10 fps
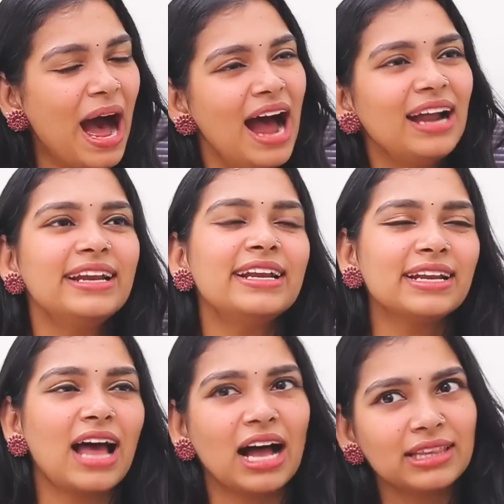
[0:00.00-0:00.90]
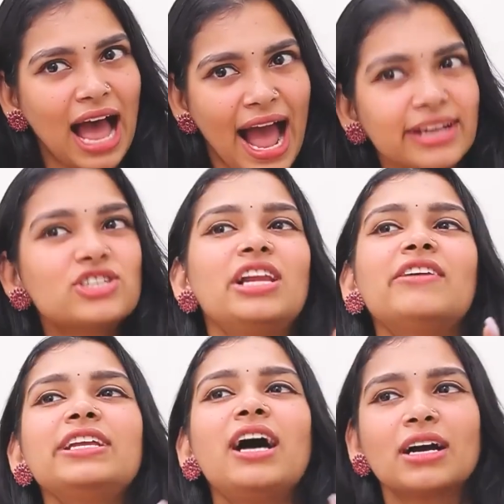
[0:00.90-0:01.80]
பாடுறேன்
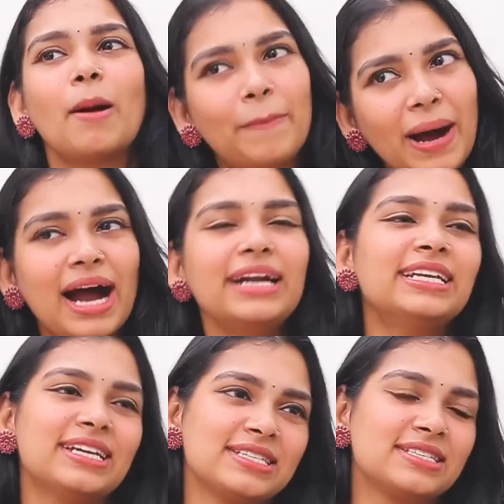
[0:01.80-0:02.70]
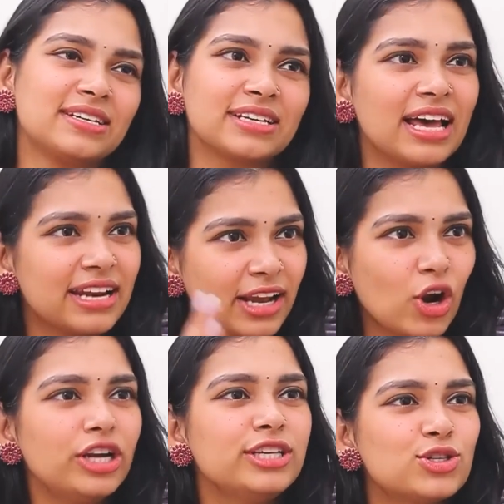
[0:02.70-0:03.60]
ஆக்சுவலாவே நான் அங்க பாடினேன் சார் நான்
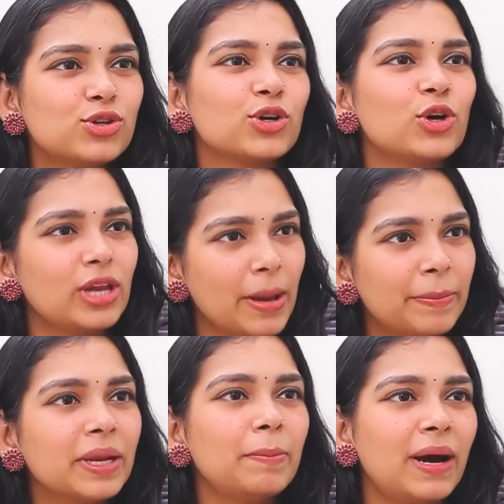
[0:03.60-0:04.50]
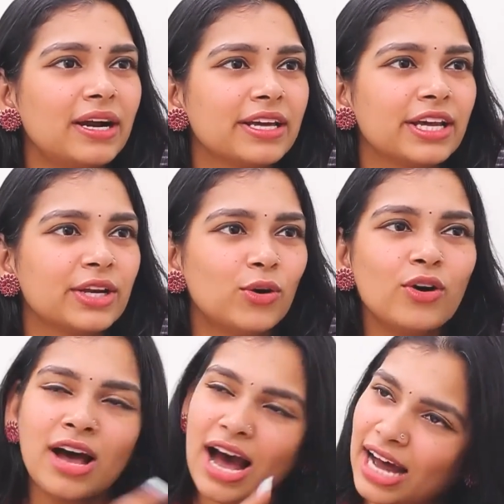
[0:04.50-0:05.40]
ரெக்கார்டிங் ஸ்டுடியோல எப்படி பாடினேனோ
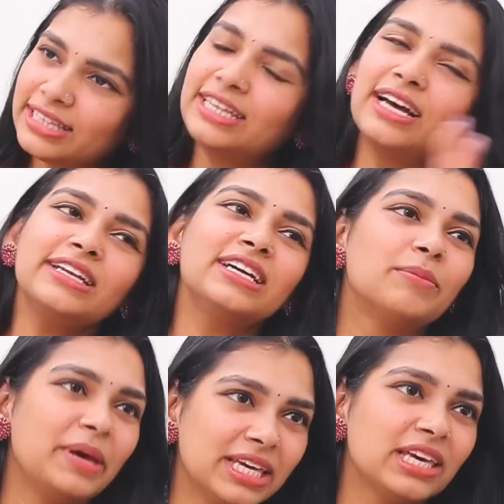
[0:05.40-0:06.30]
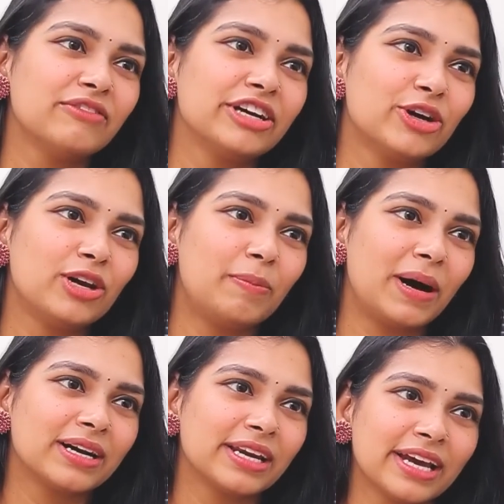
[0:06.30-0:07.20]
அதே தான் நீங்க மேக்கிங் வீடியோல
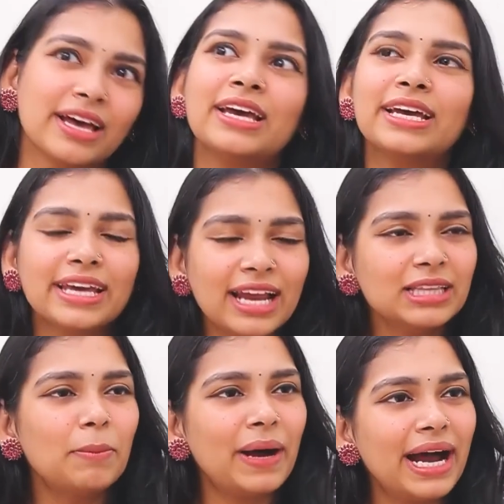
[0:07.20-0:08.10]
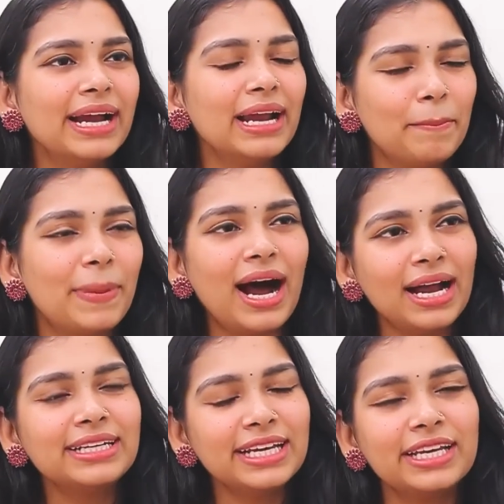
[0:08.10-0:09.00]
பாக்குறீங்க ஏன்னா அந்த பாய
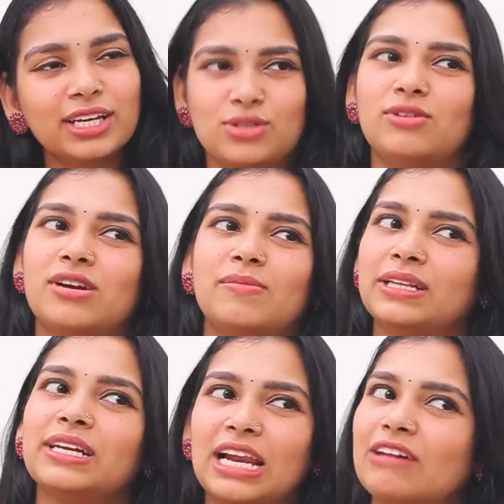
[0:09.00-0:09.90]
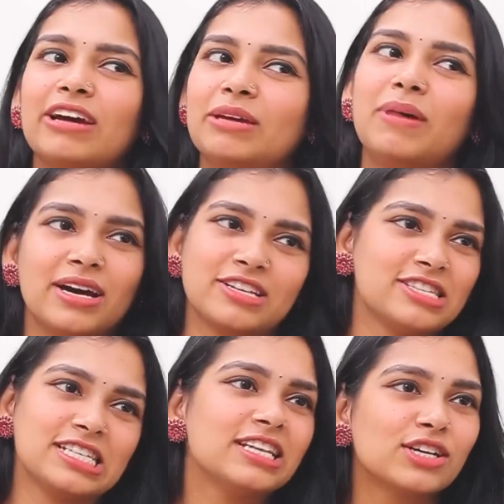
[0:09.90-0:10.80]
பாட்டே நீங்க சொல்ற மாதிரி நல்லா வைபா
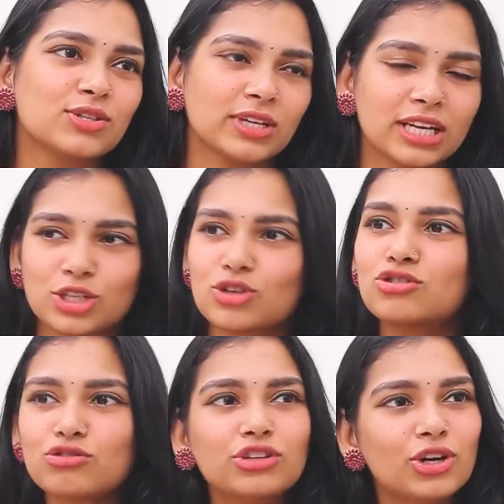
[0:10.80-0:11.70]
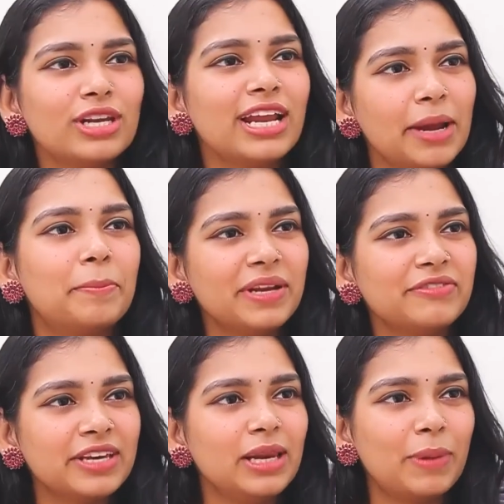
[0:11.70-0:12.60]
இருந்துச்சு நீங்க சொன்னீங்க ஸோ ஸ்டுடியோல நான் எப்படி
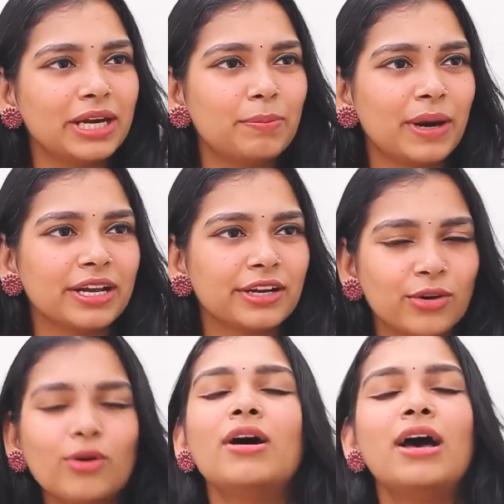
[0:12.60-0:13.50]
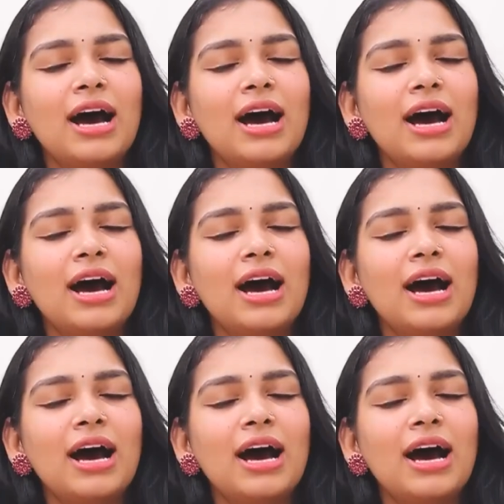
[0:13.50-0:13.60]
ஃபீல் பண்ணி பாடினேனோ